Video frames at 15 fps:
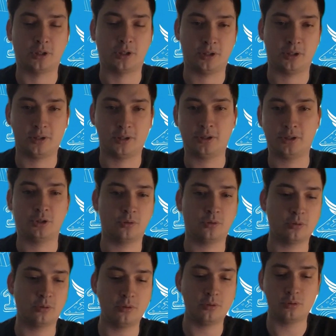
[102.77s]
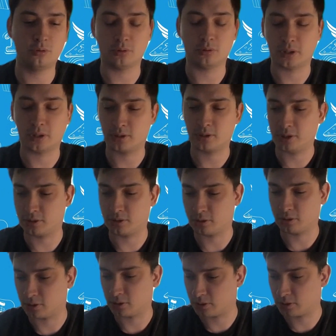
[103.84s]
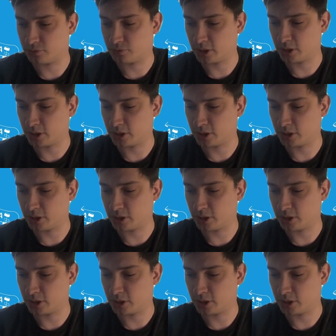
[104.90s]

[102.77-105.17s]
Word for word: у нас нет токсичных услуг, у нас нет э,